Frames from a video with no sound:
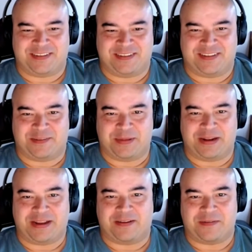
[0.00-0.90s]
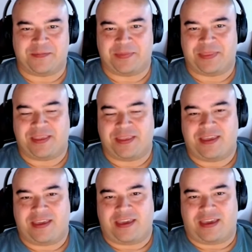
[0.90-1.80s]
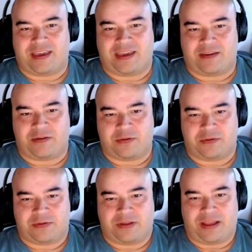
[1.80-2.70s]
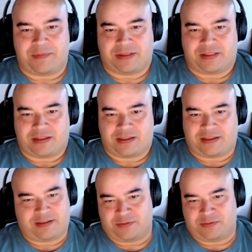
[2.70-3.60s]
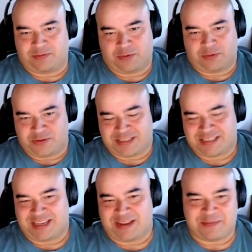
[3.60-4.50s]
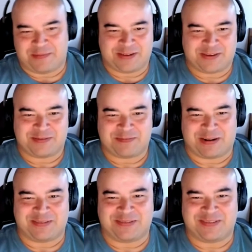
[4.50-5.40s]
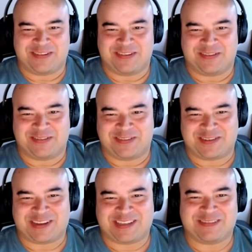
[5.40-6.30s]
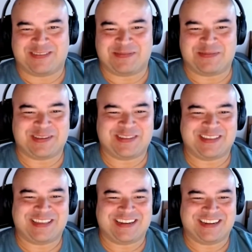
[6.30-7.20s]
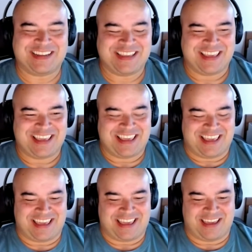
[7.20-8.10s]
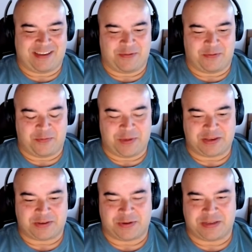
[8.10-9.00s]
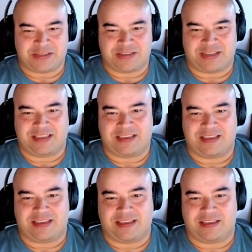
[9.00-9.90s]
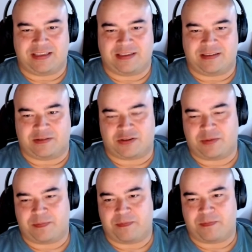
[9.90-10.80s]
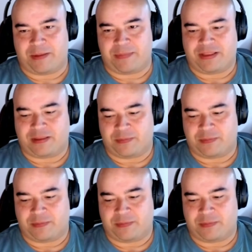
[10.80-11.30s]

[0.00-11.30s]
Não, bem legal. É, o, o Guilherme até, é, ou o GC, né? Mas para não, não, não achar que você fez besteira, né? É, uma das coisas né, que, que acho que para mim também